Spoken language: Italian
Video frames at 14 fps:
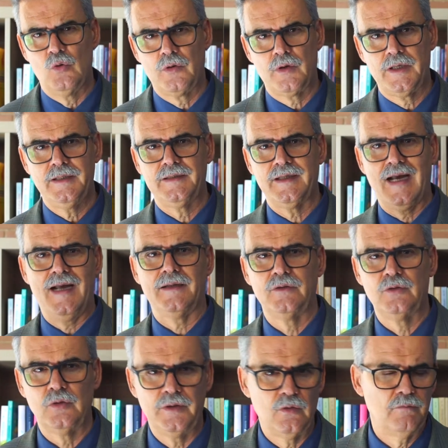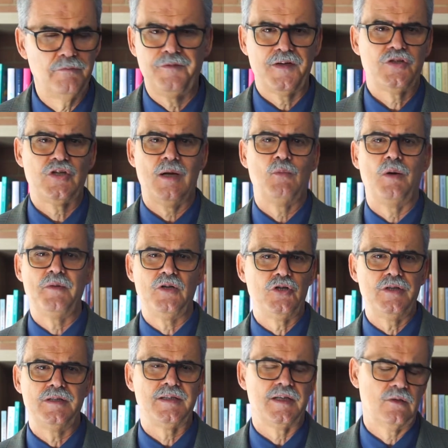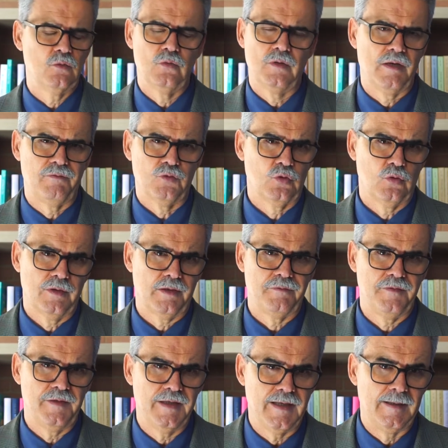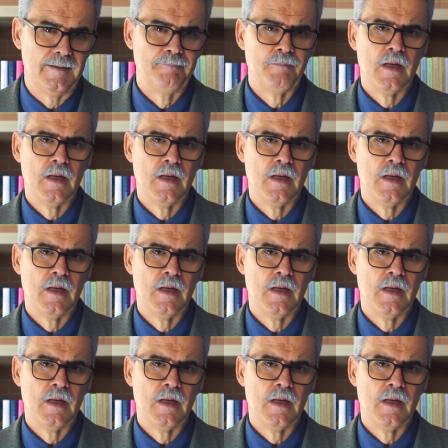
un ritratto e non facciamo amicizia con una fotografia.